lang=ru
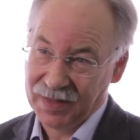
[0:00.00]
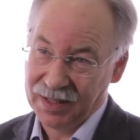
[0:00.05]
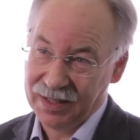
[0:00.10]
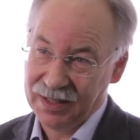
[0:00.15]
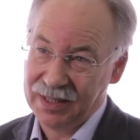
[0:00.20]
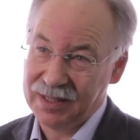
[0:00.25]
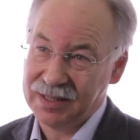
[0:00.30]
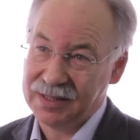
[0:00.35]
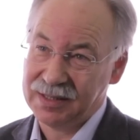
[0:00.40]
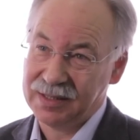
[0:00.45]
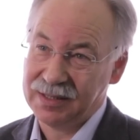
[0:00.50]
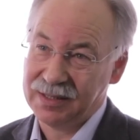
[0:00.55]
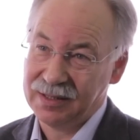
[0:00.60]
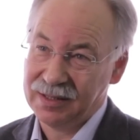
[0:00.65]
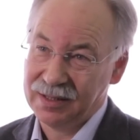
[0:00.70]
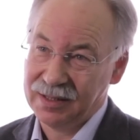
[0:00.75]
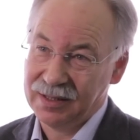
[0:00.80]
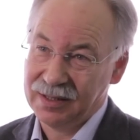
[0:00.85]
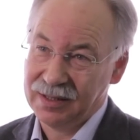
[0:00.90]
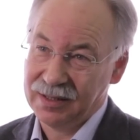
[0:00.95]
Есть
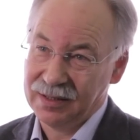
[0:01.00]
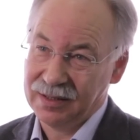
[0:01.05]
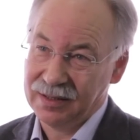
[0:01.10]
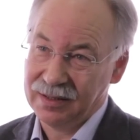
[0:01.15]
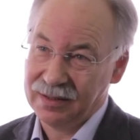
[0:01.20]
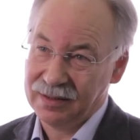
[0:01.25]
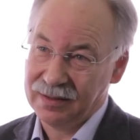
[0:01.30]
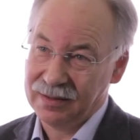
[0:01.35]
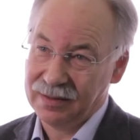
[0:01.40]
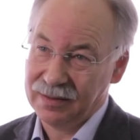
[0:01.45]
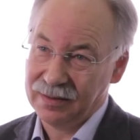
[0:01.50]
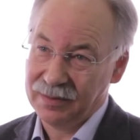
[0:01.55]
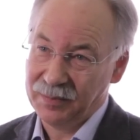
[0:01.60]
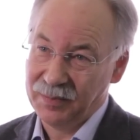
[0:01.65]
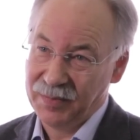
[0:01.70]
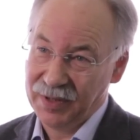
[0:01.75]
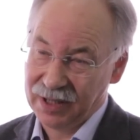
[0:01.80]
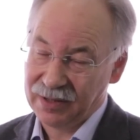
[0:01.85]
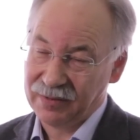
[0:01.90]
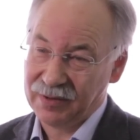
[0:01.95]

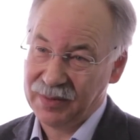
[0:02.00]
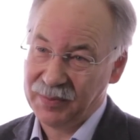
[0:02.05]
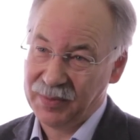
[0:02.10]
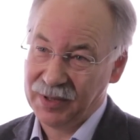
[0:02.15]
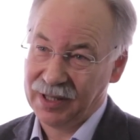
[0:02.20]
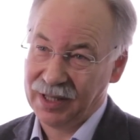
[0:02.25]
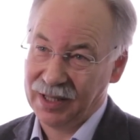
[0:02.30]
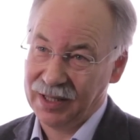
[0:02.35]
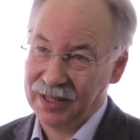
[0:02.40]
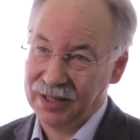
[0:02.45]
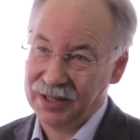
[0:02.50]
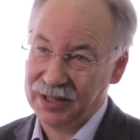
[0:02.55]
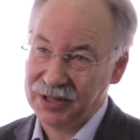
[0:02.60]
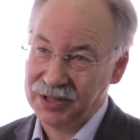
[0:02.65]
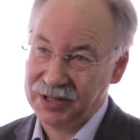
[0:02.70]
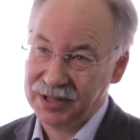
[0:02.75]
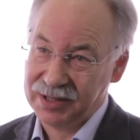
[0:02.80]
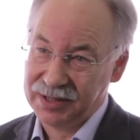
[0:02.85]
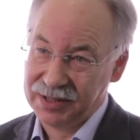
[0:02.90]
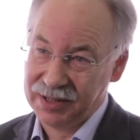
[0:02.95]
Первое поколение
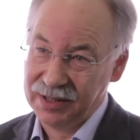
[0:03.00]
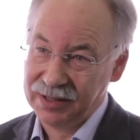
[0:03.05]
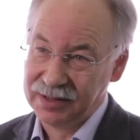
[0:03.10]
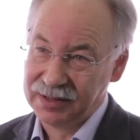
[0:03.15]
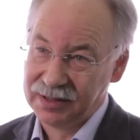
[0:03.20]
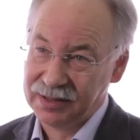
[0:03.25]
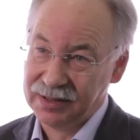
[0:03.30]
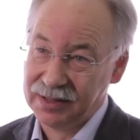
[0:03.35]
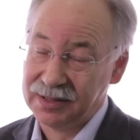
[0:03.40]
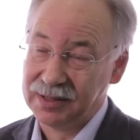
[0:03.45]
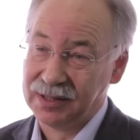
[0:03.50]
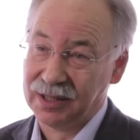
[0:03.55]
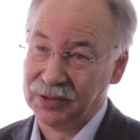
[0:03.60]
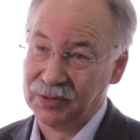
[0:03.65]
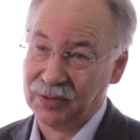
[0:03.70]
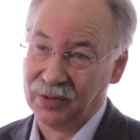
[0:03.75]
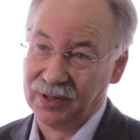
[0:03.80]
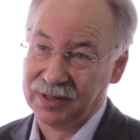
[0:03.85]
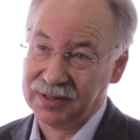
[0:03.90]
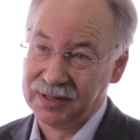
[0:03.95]
частиц, из
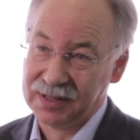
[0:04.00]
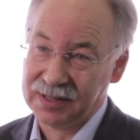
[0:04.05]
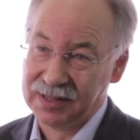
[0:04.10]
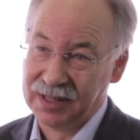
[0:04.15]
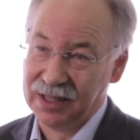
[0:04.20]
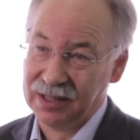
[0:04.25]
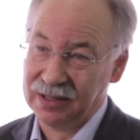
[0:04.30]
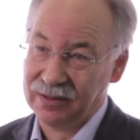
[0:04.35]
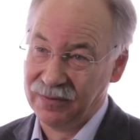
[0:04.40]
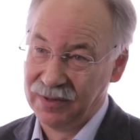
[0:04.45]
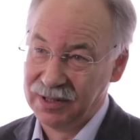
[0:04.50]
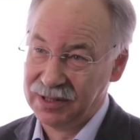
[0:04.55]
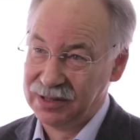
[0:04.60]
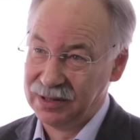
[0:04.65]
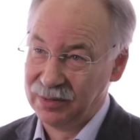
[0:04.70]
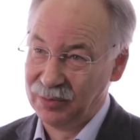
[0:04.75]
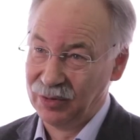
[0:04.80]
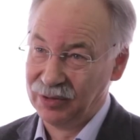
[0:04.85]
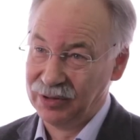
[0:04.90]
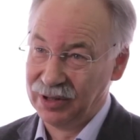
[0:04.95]
которых состоит весь
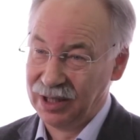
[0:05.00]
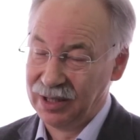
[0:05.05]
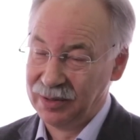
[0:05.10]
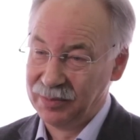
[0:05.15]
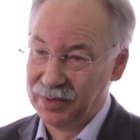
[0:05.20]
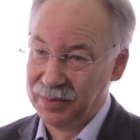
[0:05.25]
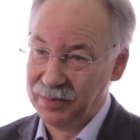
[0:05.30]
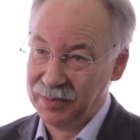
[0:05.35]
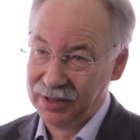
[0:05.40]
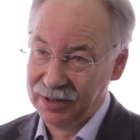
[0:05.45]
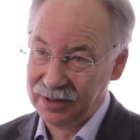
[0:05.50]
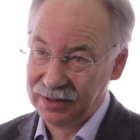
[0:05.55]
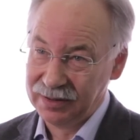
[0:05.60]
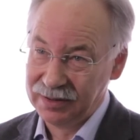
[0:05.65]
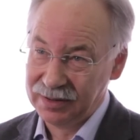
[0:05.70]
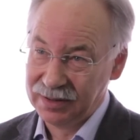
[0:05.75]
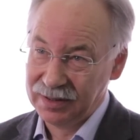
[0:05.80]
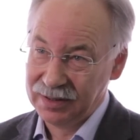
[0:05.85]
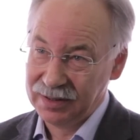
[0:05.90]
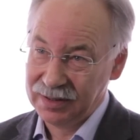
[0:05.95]
наблюдаемый мир,
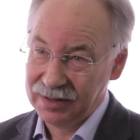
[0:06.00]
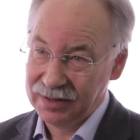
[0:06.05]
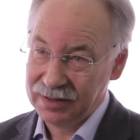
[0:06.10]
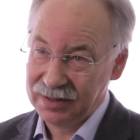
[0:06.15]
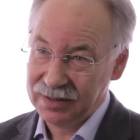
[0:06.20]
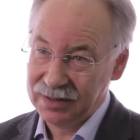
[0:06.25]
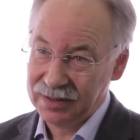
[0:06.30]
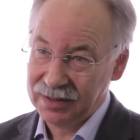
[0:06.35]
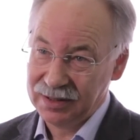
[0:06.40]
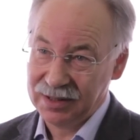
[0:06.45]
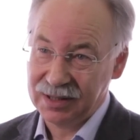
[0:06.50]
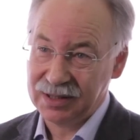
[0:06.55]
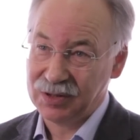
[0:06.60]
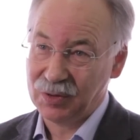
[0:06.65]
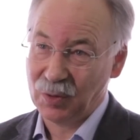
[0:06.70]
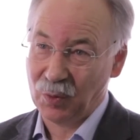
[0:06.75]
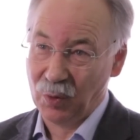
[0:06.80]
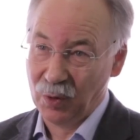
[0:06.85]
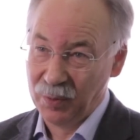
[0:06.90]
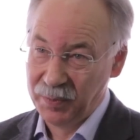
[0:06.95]

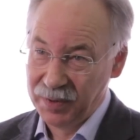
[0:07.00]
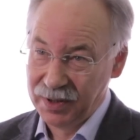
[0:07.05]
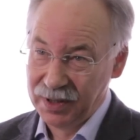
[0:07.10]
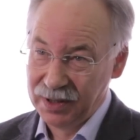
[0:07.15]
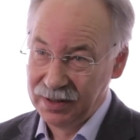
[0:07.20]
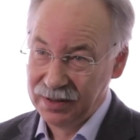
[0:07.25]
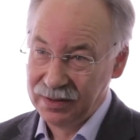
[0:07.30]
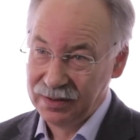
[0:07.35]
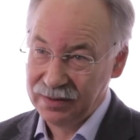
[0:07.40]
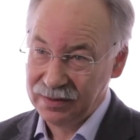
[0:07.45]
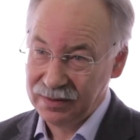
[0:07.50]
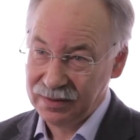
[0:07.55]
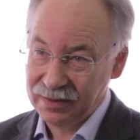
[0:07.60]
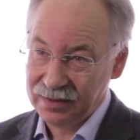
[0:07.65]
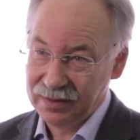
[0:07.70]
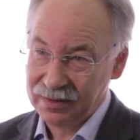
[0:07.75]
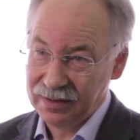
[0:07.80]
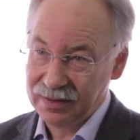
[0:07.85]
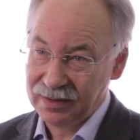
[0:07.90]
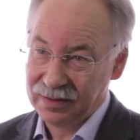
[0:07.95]
есть копия,
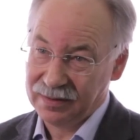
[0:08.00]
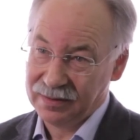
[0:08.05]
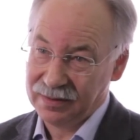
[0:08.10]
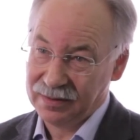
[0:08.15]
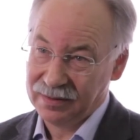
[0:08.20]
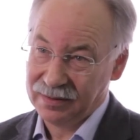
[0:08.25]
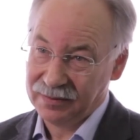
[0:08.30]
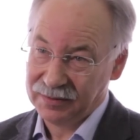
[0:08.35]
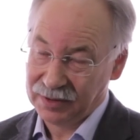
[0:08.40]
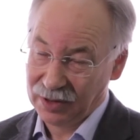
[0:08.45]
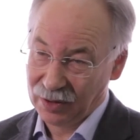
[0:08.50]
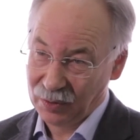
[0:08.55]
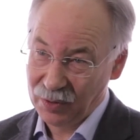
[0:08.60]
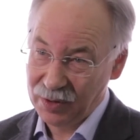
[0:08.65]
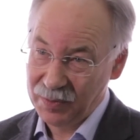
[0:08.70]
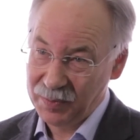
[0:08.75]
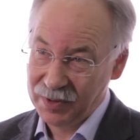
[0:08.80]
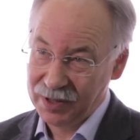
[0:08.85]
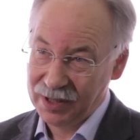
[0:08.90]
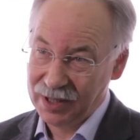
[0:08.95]

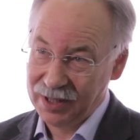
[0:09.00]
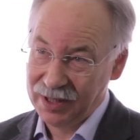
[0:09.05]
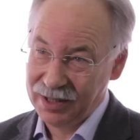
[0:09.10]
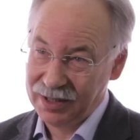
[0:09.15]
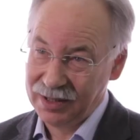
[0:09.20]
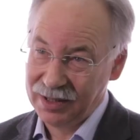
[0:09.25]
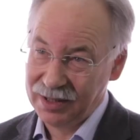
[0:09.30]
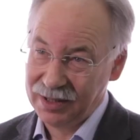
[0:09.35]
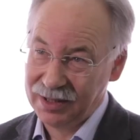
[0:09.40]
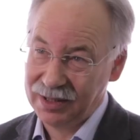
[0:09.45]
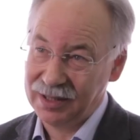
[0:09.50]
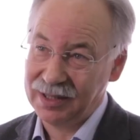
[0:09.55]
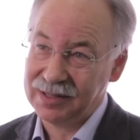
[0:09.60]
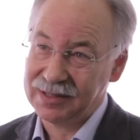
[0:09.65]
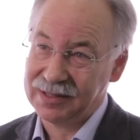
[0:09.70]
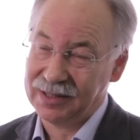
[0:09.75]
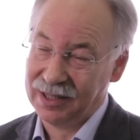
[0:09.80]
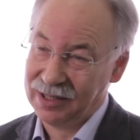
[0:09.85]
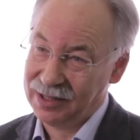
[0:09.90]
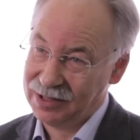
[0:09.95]
второе поколение и
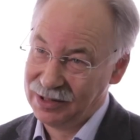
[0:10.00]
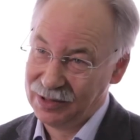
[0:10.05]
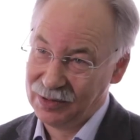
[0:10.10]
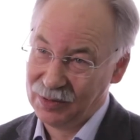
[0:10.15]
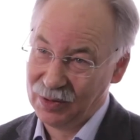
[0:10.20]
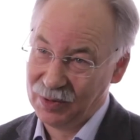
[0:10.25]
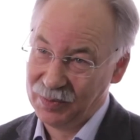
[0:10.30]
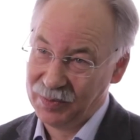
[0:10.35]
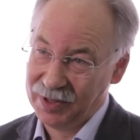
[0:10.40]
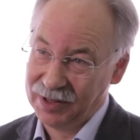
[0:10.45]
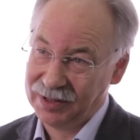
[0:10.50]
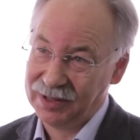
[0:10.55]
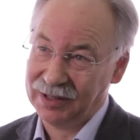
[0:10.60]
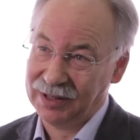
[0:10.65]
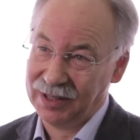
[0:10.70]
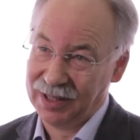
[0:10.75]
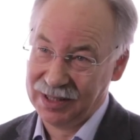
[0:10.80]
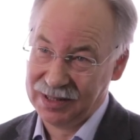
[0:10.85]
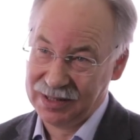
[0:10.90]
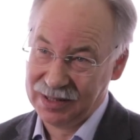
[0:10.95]
есть третья копия, это
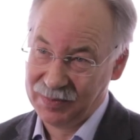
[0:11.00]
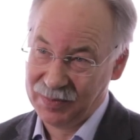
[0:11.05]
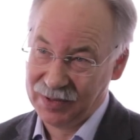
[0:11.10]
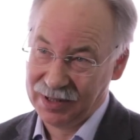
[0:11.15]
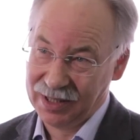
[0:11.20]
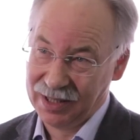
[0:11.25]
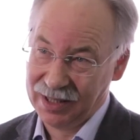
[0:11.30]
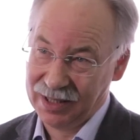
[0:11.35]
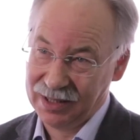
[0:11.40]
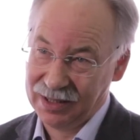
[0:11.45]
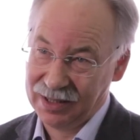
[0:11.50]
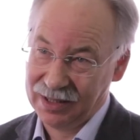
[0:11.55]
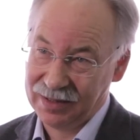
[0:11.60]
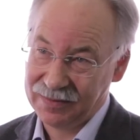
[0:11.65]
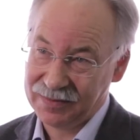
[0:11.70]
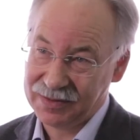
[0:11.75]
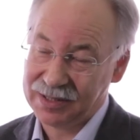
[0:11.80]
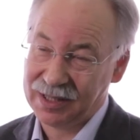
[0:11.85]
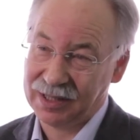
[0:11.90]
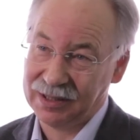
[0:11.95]
третье поколение.
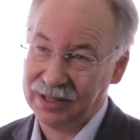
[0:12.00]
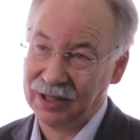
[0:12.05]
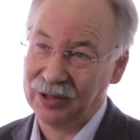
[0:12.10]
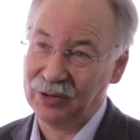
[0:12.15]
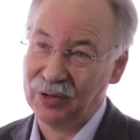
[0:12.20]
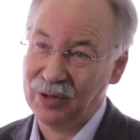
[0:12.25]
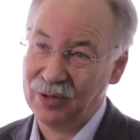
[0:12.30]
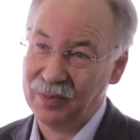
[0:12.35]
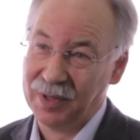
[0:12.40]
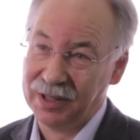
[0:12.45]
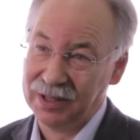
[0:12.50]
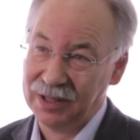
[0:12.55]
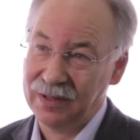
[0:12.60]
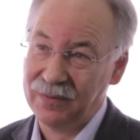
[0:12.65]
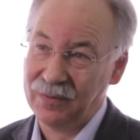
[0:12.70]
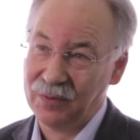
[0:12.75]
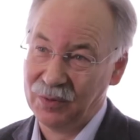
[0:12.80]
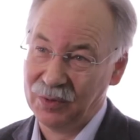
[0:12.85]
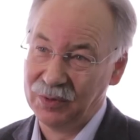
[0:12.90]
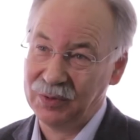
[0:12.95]
В стандартную модель
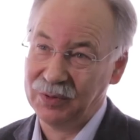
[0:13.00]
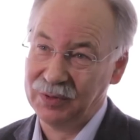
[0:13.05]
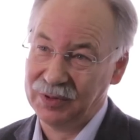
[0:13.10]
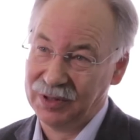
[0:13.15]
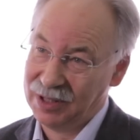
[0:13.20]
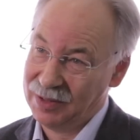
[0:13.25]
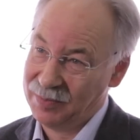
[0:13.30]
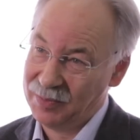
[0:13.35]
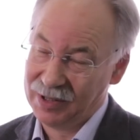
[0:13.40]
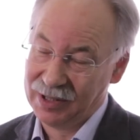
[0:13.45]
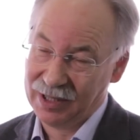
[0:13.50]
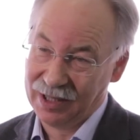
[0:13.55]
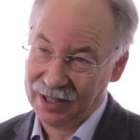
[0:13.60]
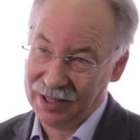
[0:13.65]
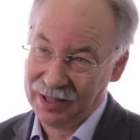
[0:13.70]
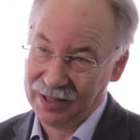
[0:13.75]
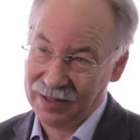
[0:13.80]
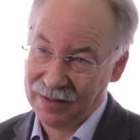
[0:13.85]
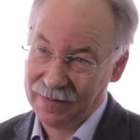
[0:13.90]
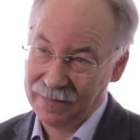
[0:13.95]
входят три
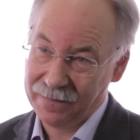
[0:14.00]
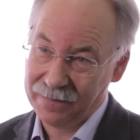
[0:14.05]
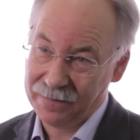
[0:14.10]
поколения.